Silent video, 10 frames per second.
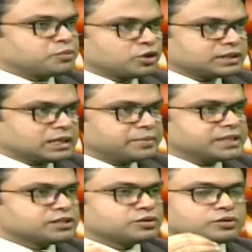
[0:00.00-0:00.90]
পথ থাকবে
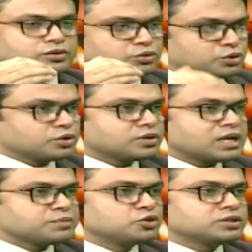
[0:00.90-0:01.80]
যেন
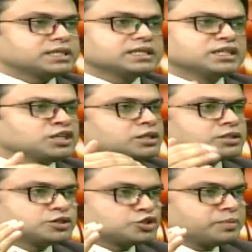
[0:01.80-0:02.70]
দুর্ঘটনার মুহূর্তে
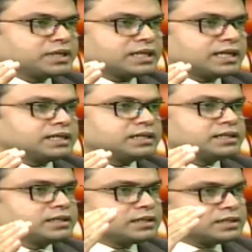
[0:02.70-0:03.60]
শ্রমিকরা
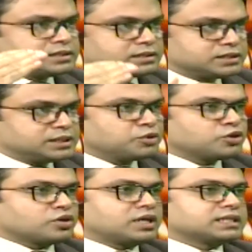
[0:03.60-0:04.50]
জীবন
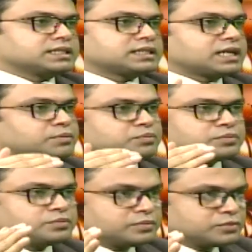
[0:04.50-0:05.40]
রক্ষার্থে তারা
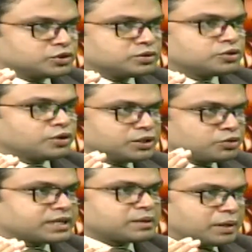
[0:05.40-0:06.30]
তড়িৎ
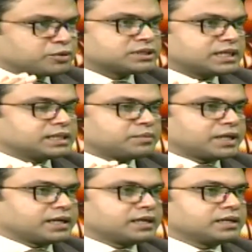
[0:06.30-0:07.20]
কোনো একটা ব্যবস্থা নিতে
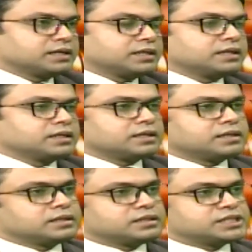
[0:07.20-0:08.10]
পারেন জি
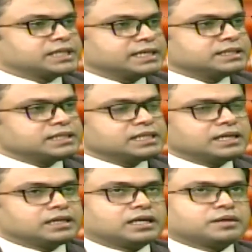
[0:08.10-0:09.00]
সেক্ষেত্রে
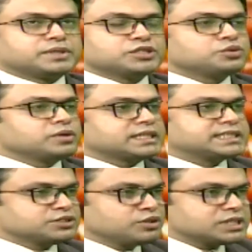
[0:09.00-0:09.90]
কিছু
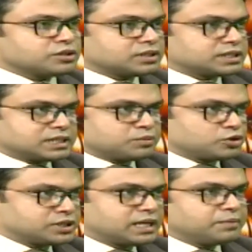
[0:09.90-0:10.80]
অ্যাক্সেসরিজের কথা যেটা
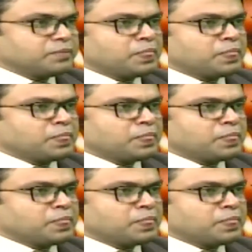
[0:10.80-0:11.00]
বলছিলাম